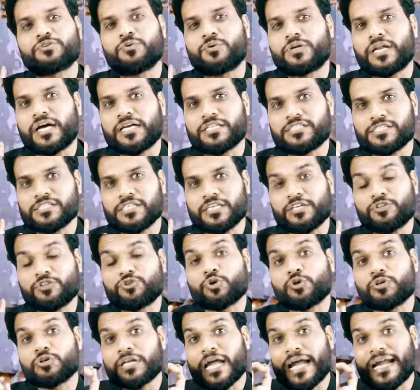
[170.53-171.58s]
होना चाहिए
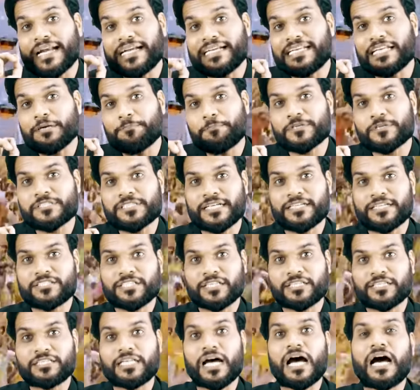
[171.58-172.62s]
तो 90 परसेंट
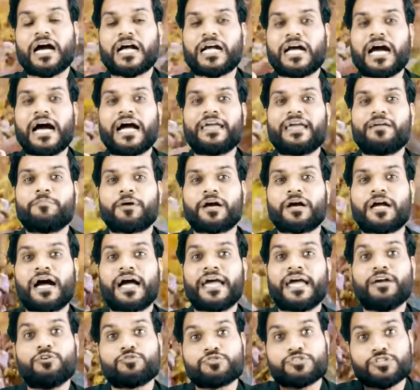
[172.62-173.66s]
जनता गाहे
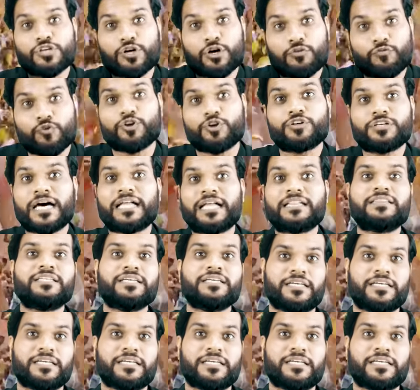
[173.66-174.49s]
बगाहे उसी को वोट डालती